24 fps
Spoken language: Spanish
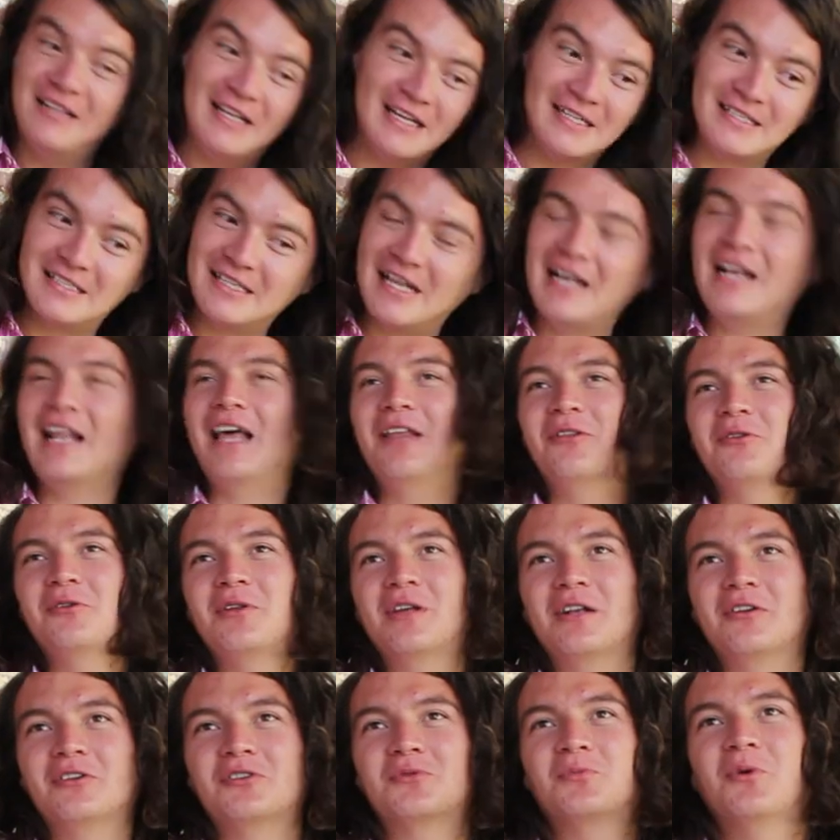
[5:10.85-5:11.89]
de este lado
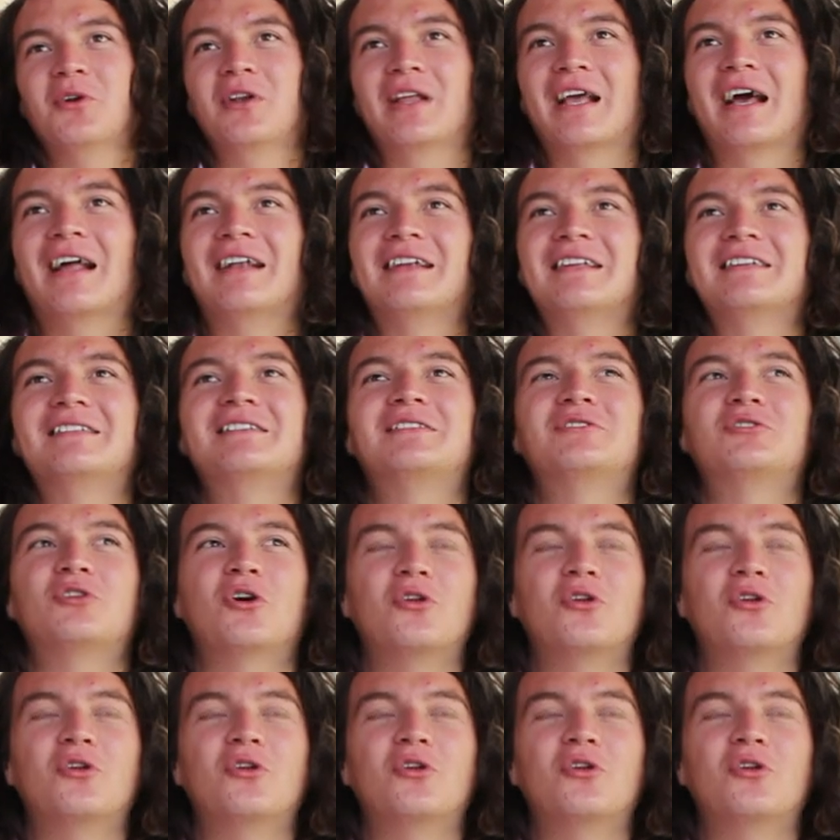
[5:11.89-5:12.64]
de los volcanes.